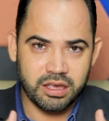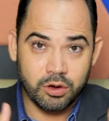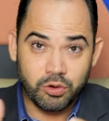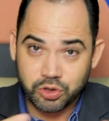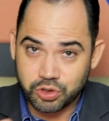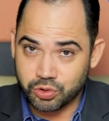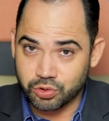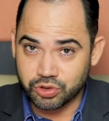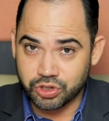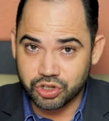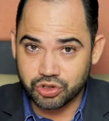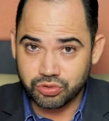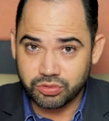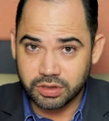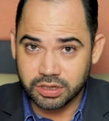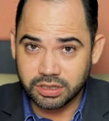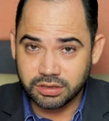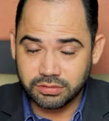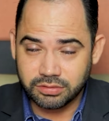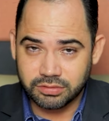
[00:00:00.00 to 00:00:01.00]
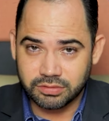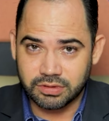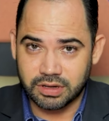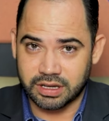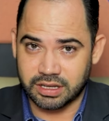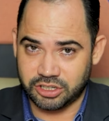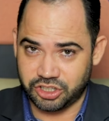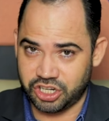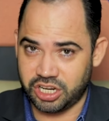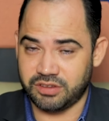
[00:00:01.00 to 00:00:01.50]
Eu estou te ajudando,
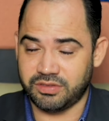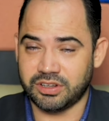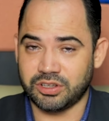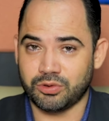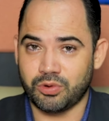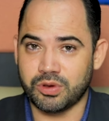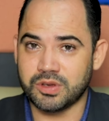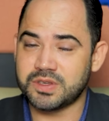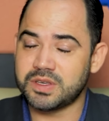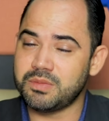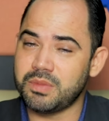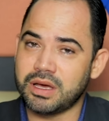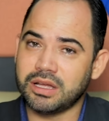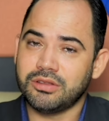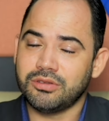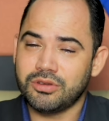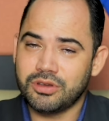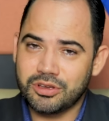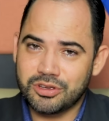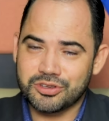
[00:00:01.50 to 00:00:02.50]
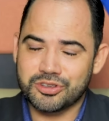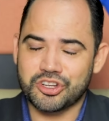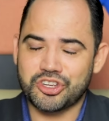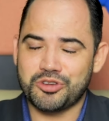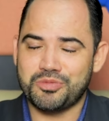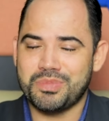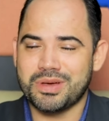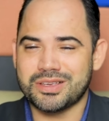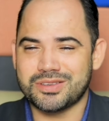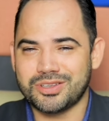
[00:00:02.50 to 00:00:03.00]
te levando conhecimento, só
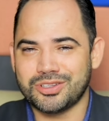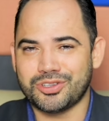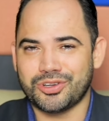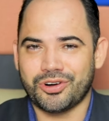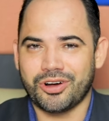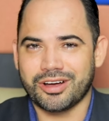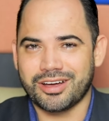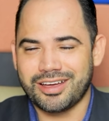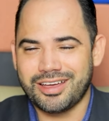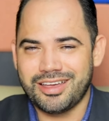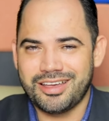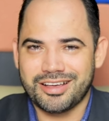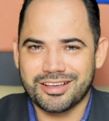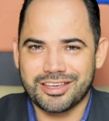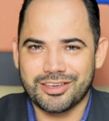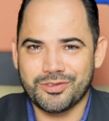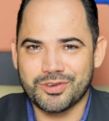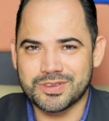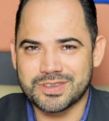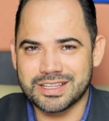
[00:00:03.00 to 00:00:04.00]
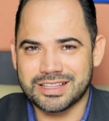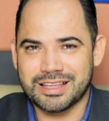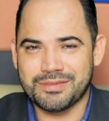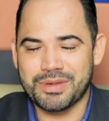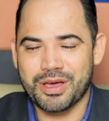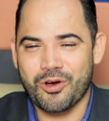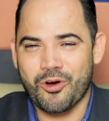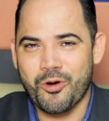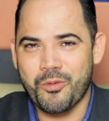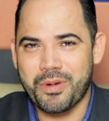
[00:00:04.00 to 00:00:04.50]
te peço em troca que você
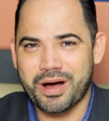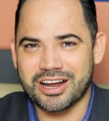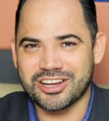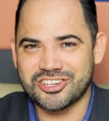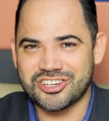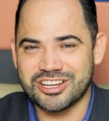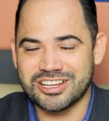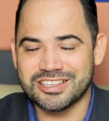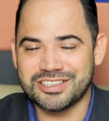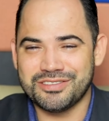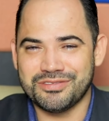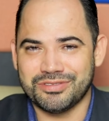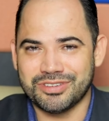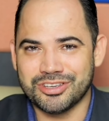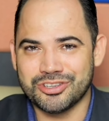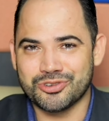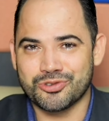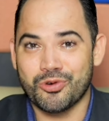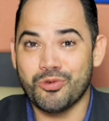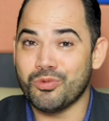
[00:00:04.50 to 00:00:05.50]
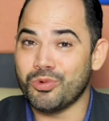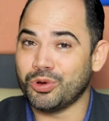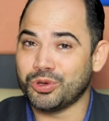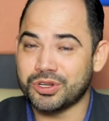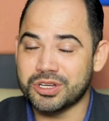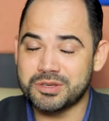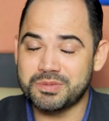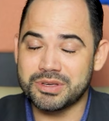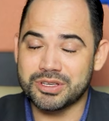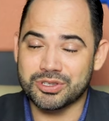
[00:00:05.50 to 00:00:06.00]
também compartilhe esse vídeo com
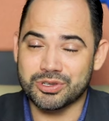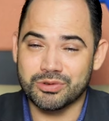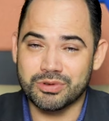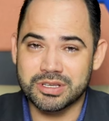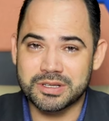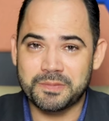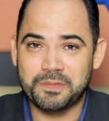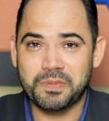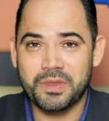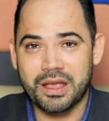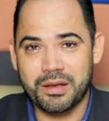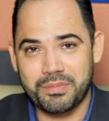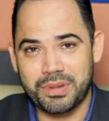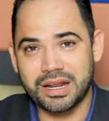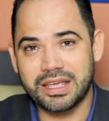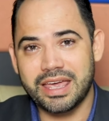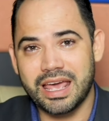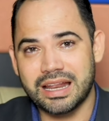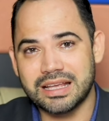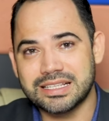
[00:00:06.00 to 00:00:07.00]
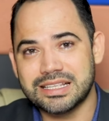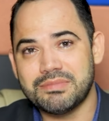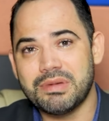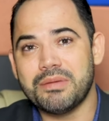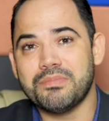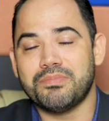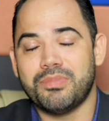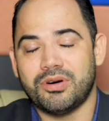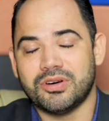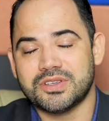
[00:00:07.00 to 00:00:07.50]
outras pessoas para que elas
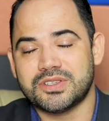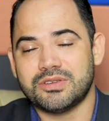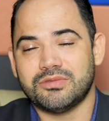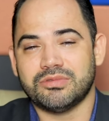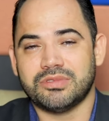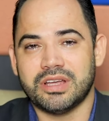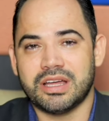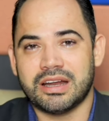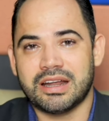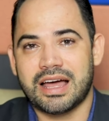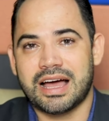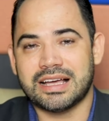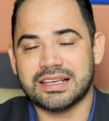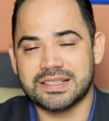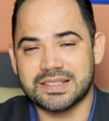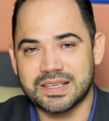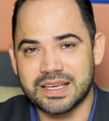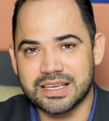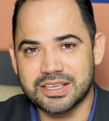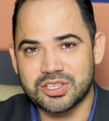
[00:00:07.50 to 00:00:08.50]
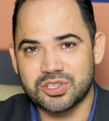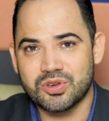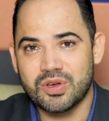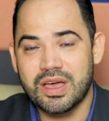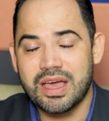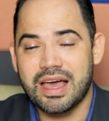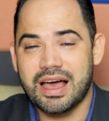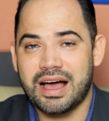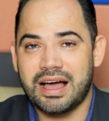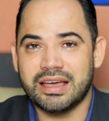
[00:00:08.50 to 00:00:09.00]
também possam ter acesso
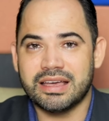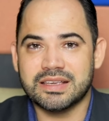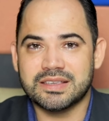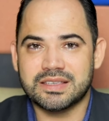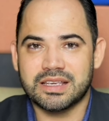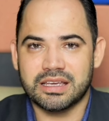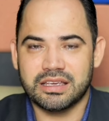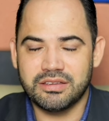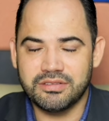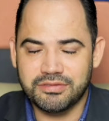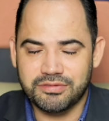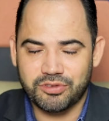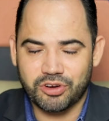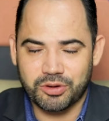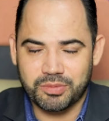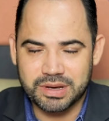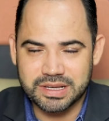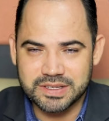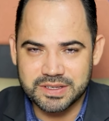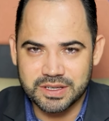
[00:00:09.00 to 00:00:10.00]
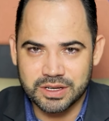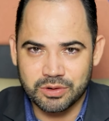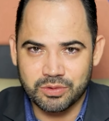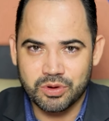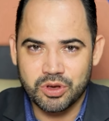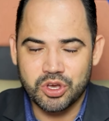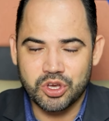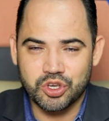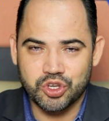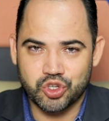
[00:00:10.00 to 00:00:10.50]
a essa
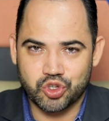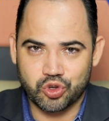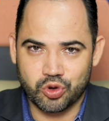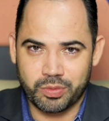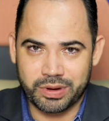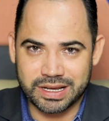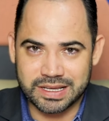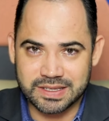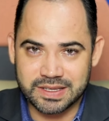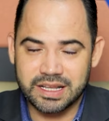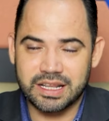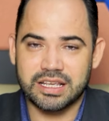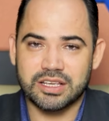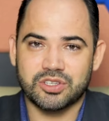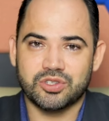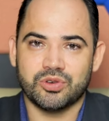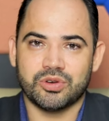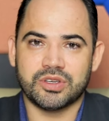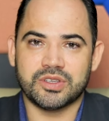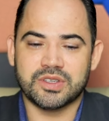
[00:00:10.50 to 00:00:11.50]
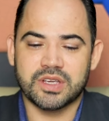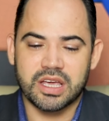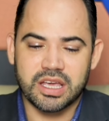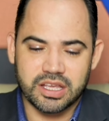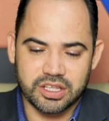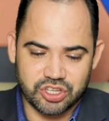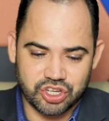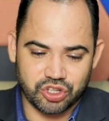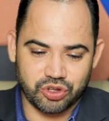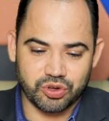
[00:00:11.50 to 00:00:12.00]
informação sobre as eleições
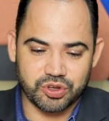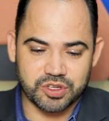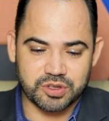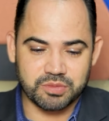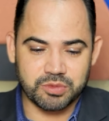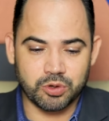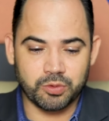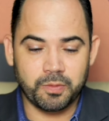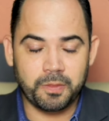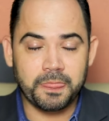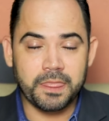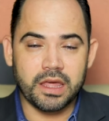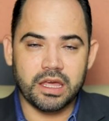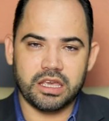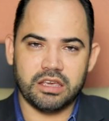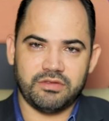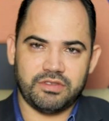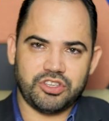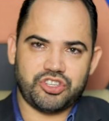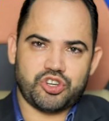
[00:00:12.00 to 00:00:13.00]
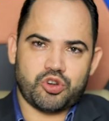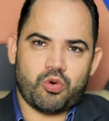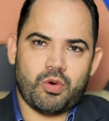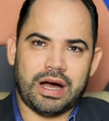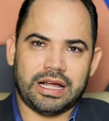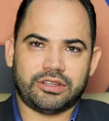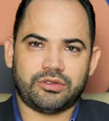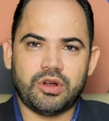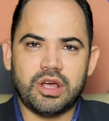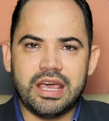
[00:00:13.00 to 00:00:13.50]
de
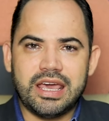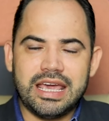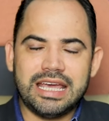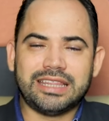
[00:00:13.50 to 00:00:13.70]
2024.